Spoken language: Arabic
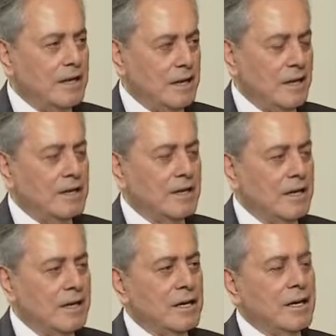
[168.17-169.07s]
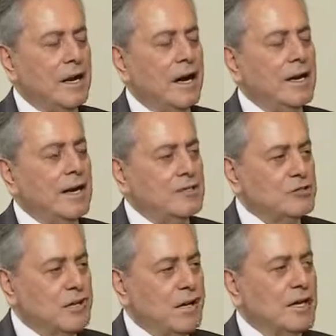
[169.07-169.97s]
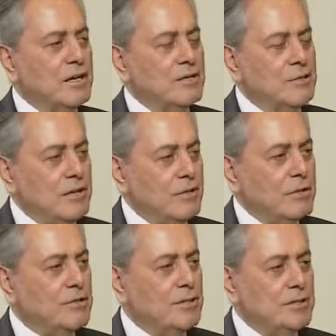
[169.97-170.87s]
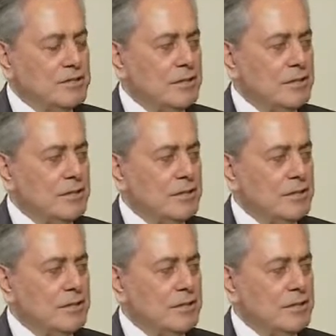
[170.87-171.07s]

يعني على انشائه ووضعه